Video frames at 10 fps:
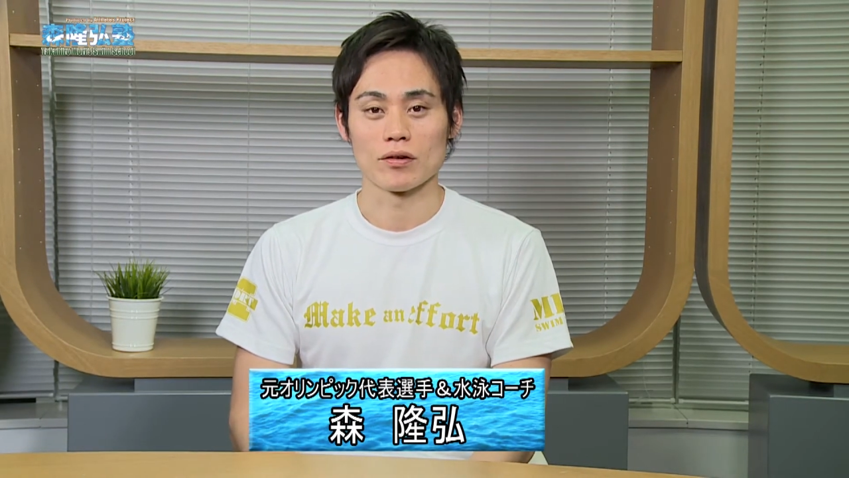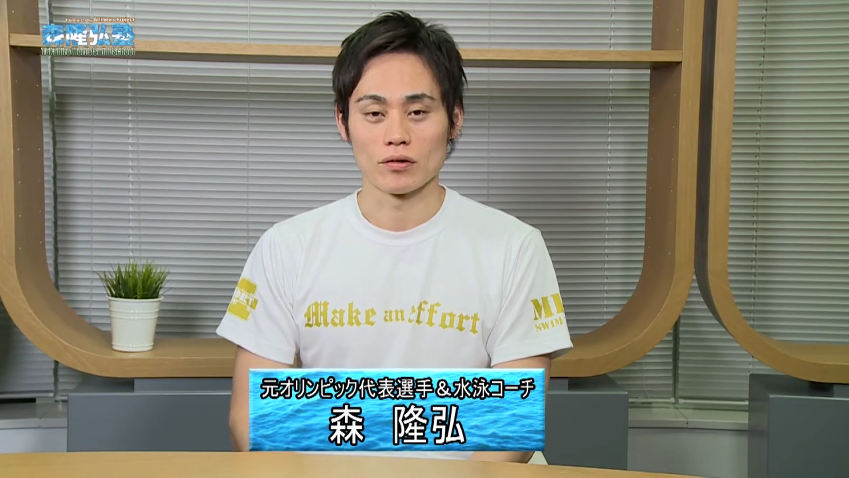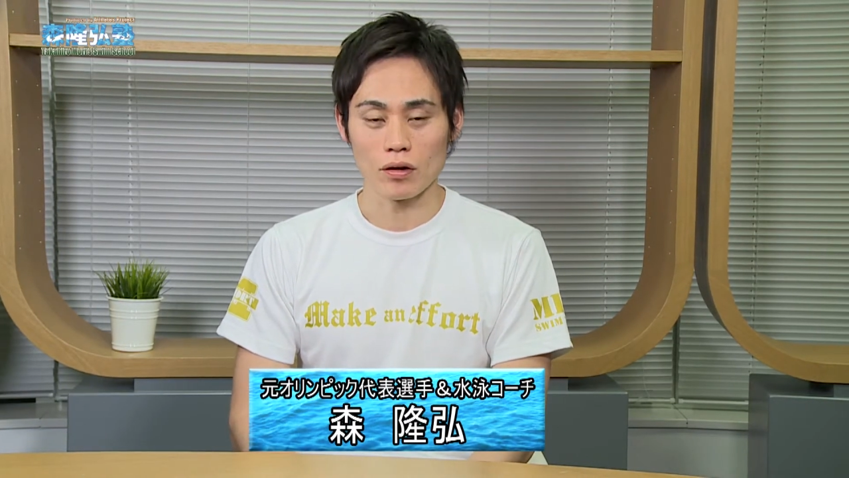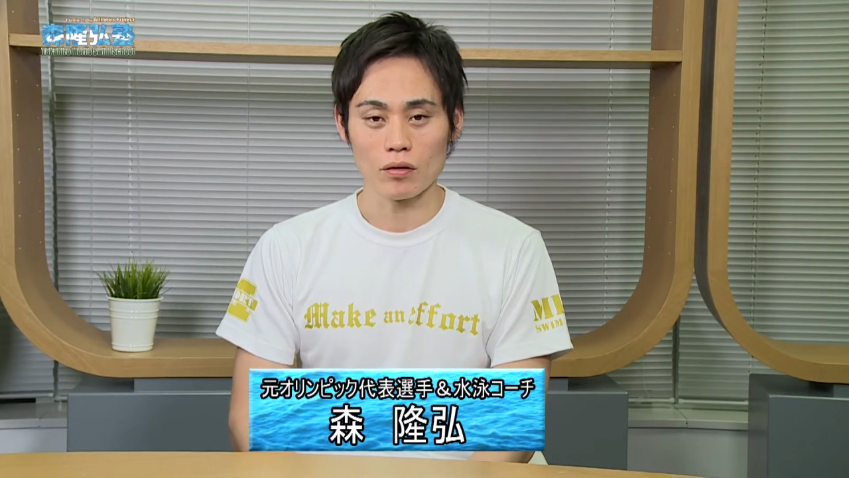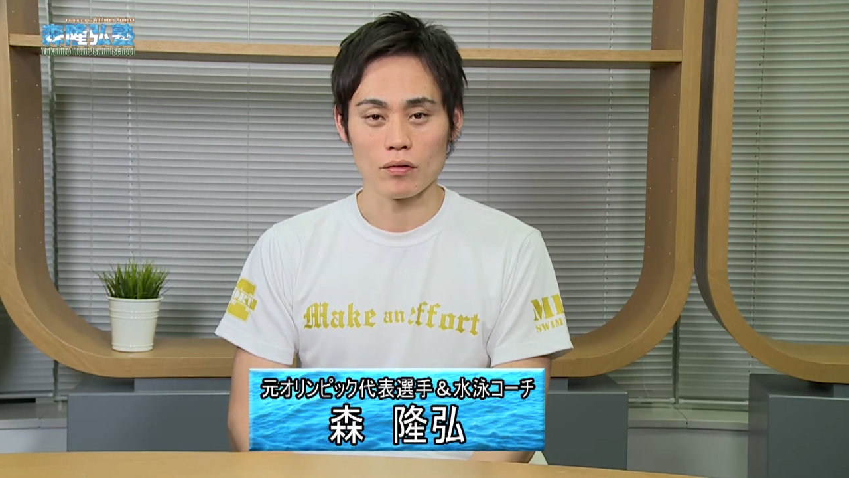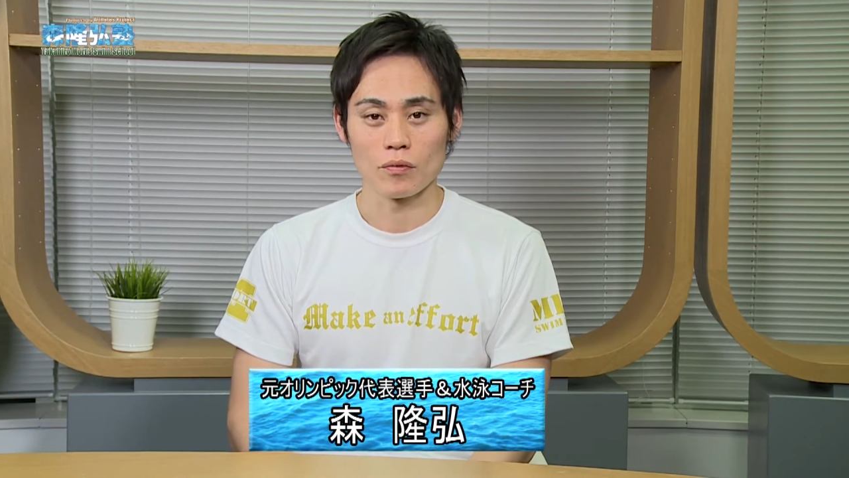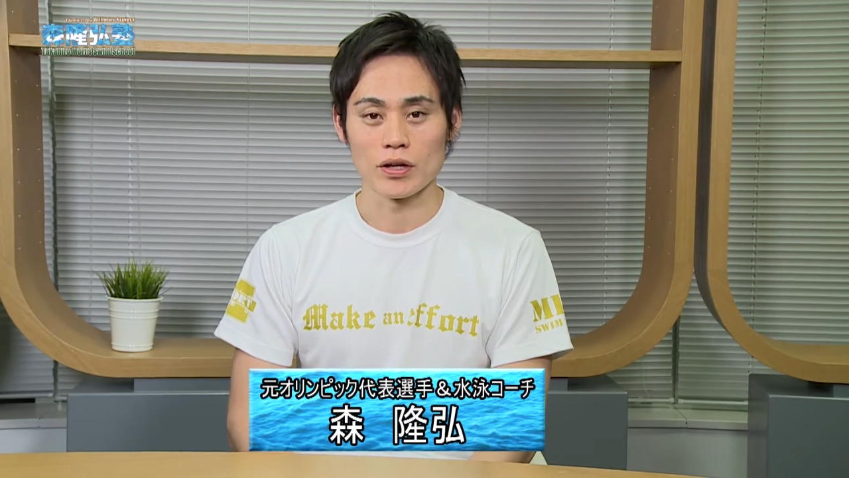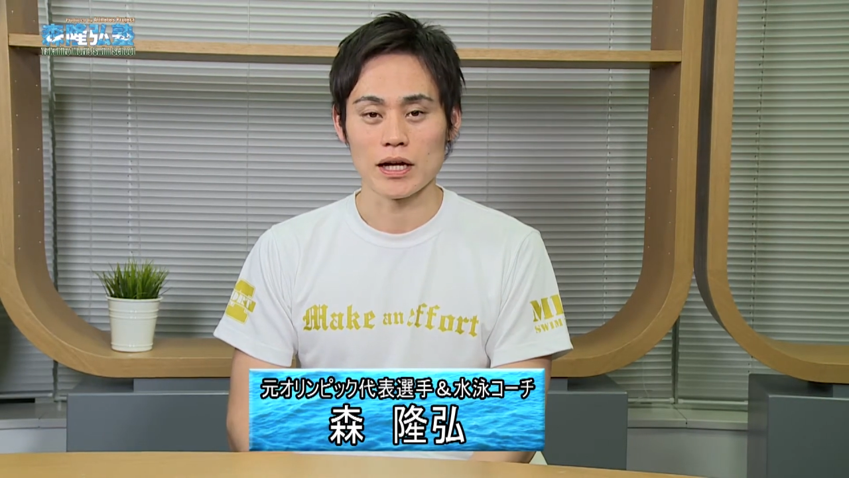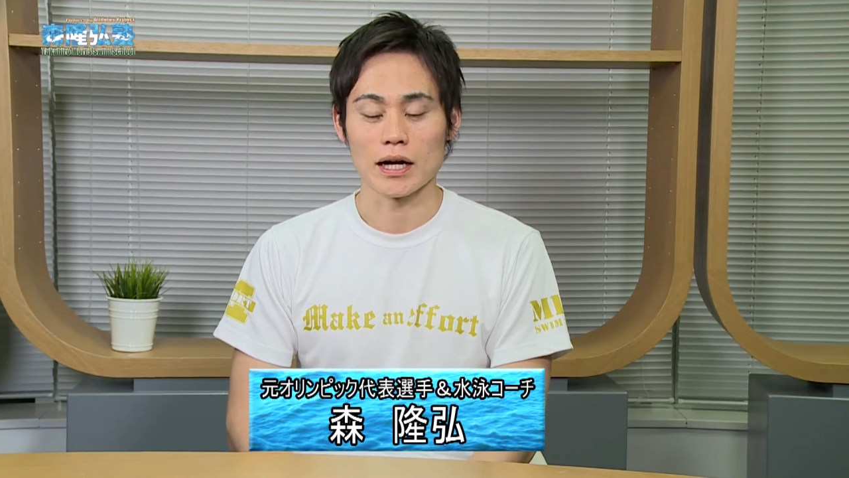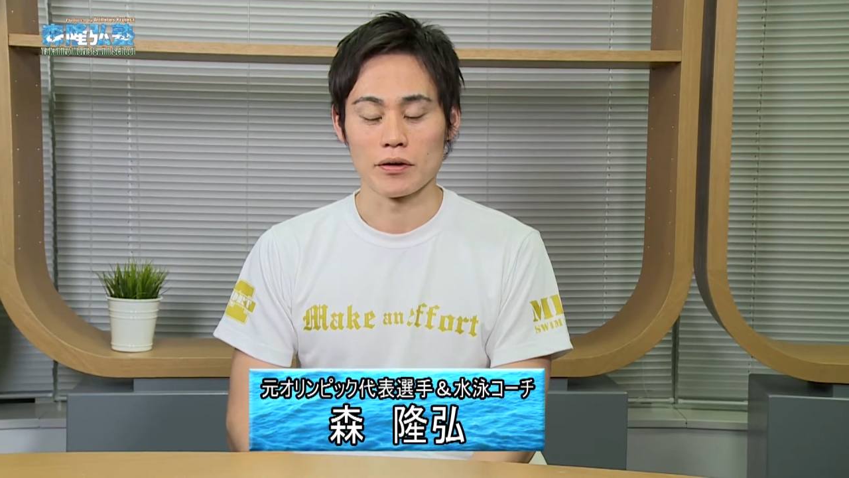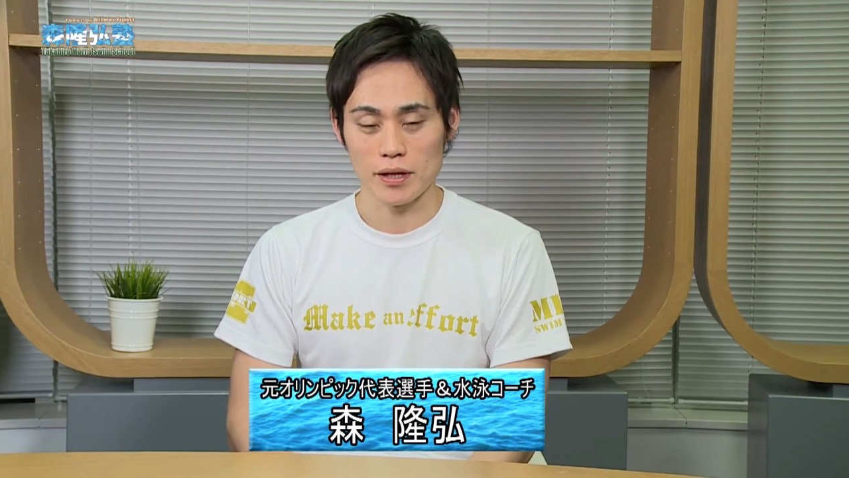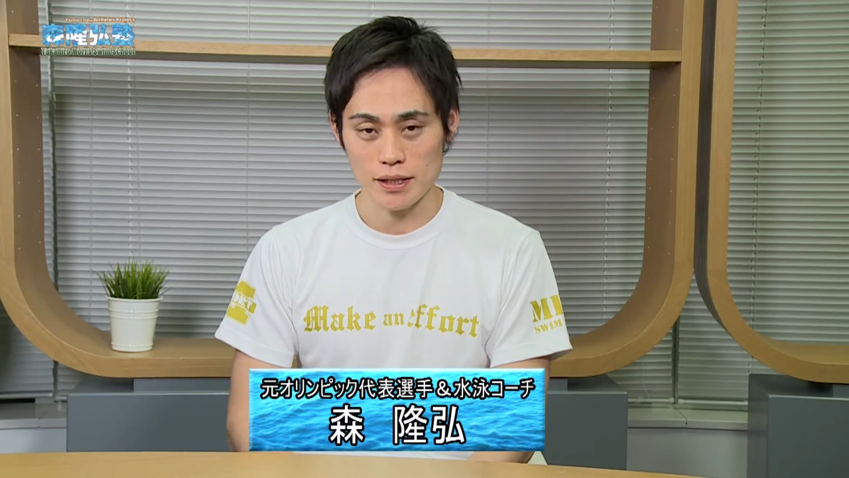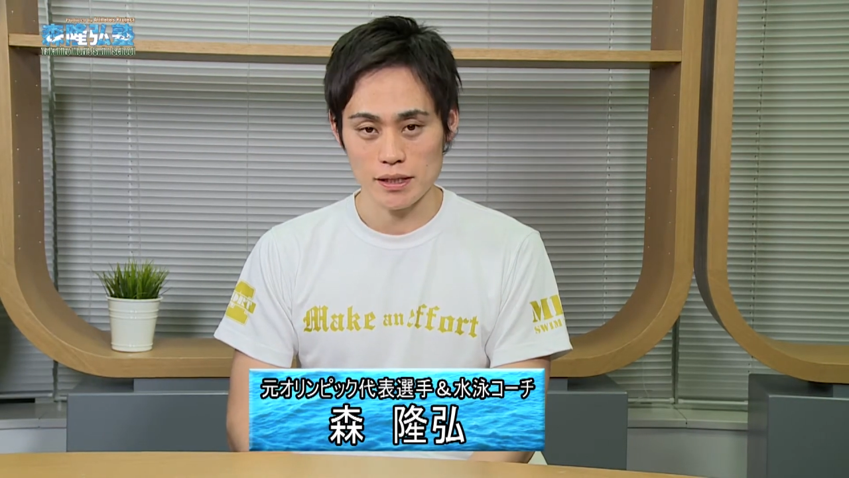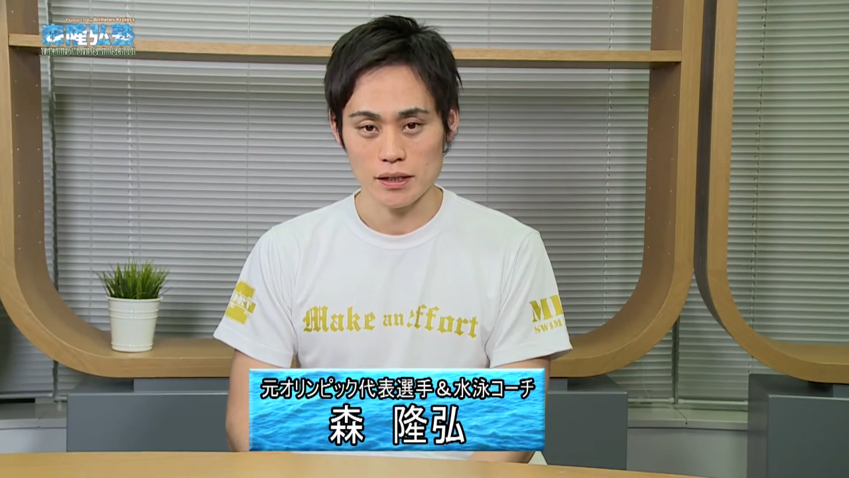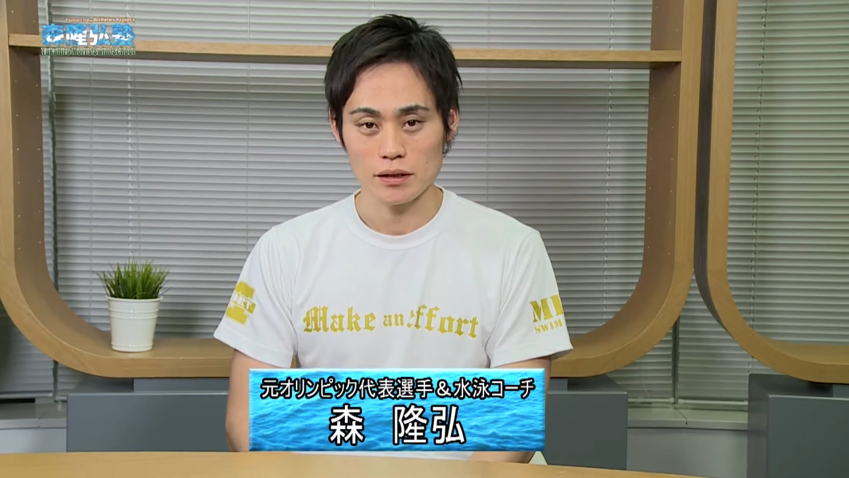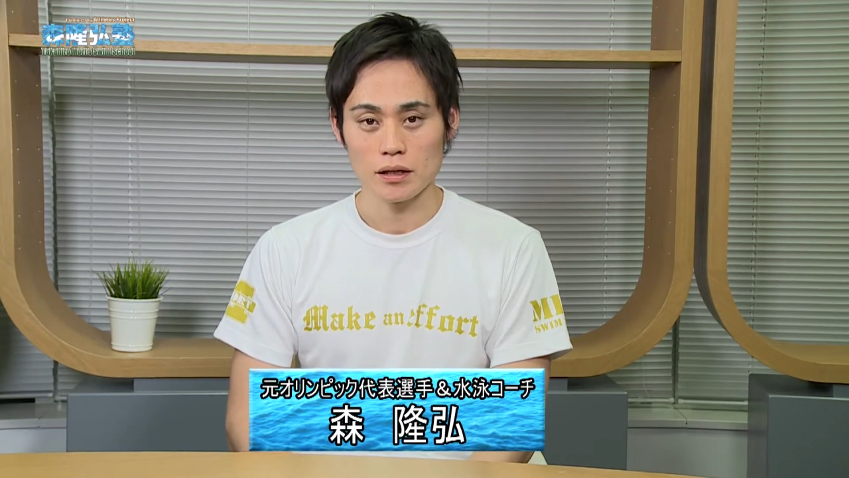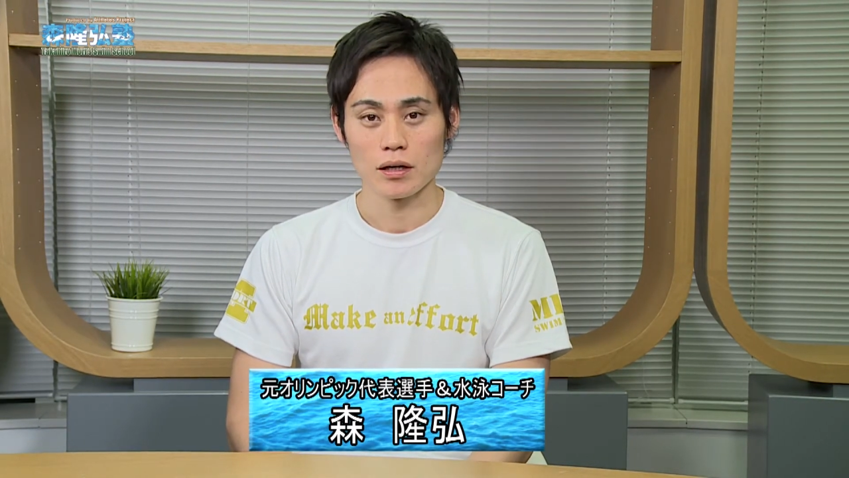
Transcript: 表の森高弘です